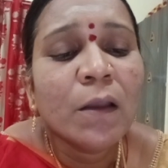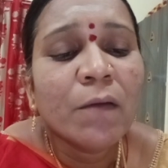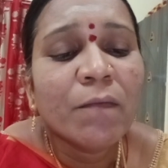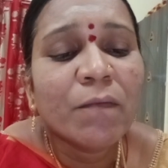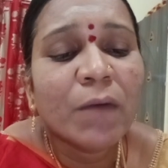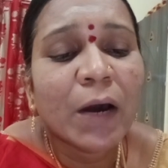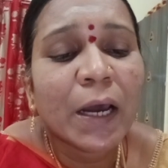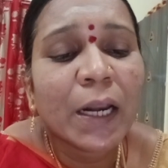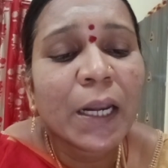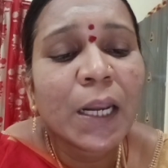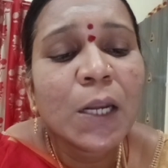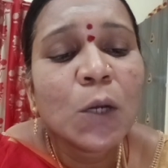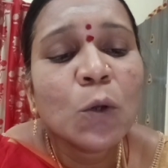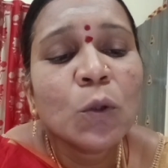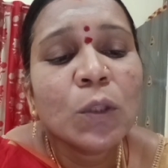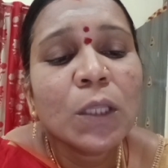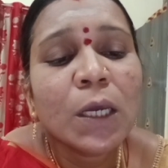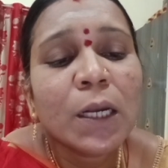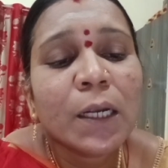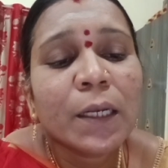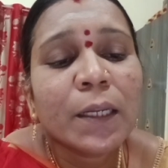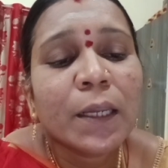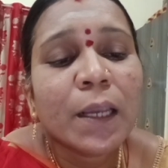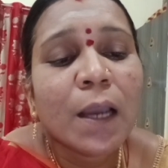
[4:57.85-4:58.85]

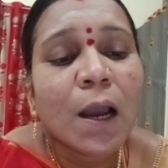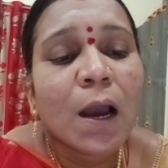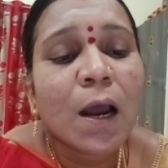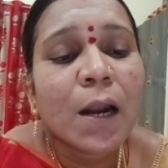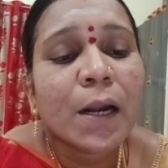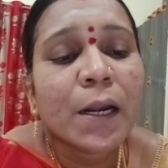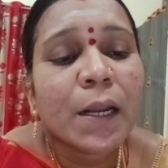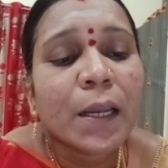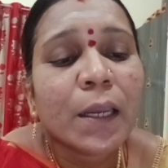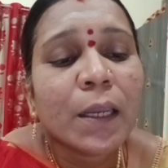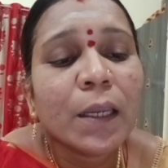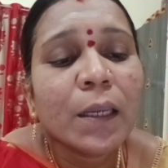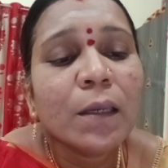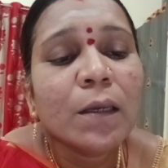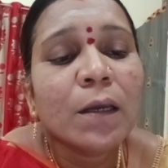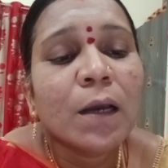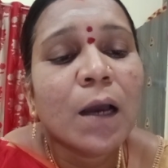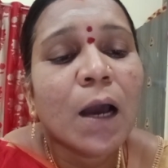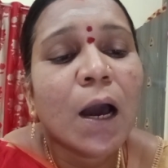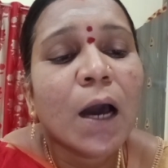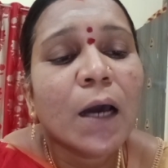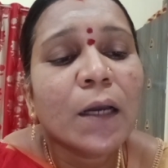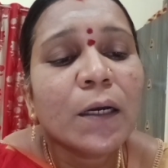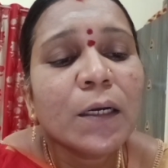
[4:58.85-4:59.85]
வரிநுதல் யானை
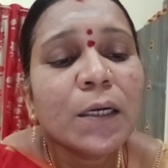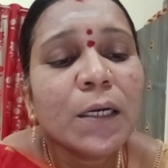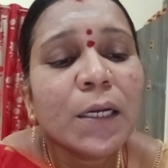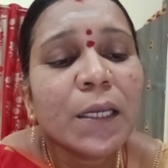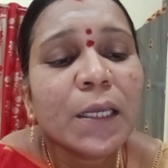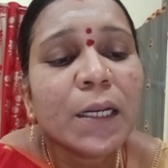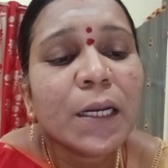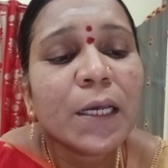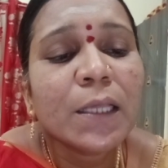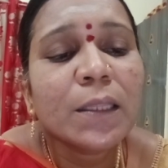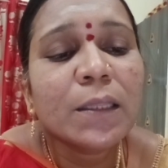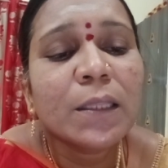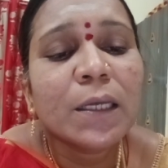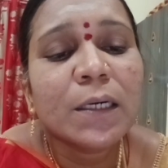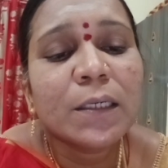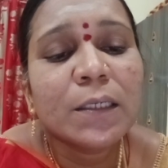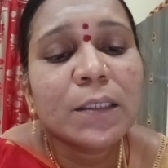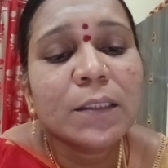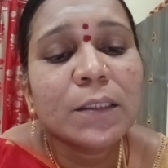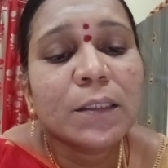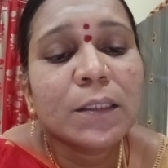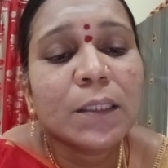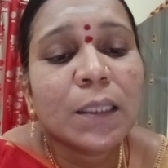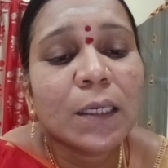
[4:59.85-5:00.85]
அருநிறத்
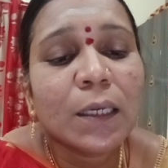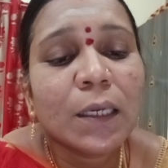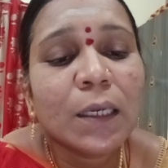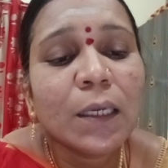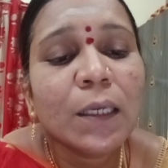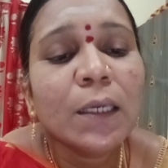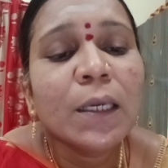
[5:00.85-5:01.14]
தழுத்தி